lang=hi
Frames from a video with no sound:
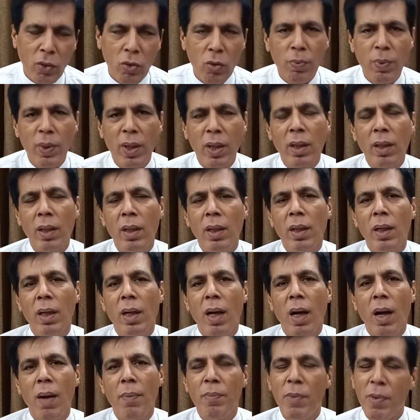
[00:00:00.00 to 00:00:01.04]
बातों पर
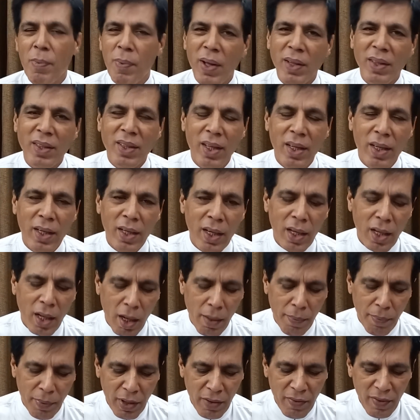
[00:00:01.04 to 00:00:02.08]
हम भी बात करेंगे
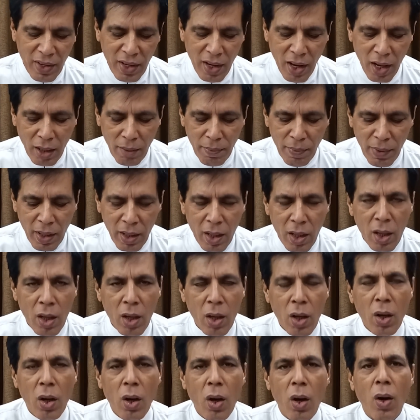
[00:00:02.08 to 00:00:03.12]
अपने विलाग में
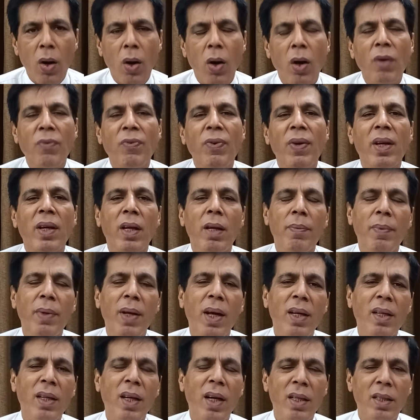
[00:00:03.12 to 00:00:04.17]
और फिर
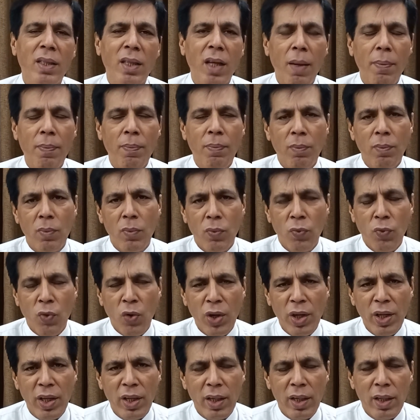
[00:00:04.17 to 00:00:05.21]
इमरान खान साहब
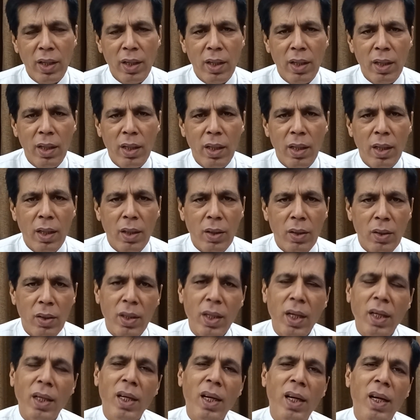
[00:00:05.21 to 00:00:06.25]
वही
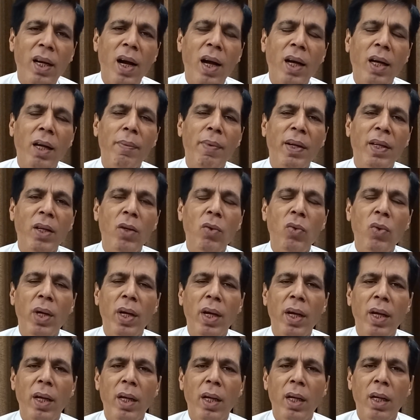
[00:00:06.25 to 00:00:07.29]
रट लगा के बैठे हुए
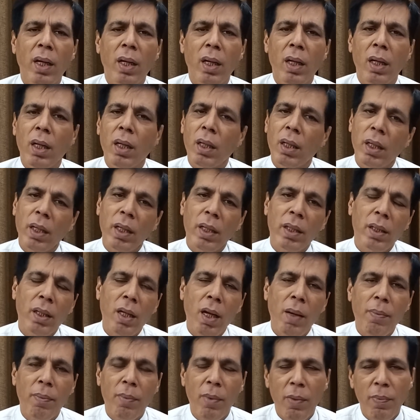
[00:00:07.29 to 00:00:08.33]
हैं कि
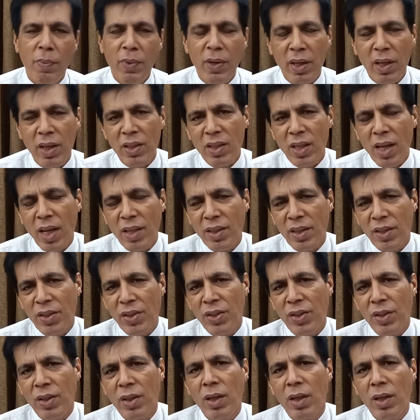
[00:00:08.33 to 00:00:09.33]
जनाब अमरीकी साजिश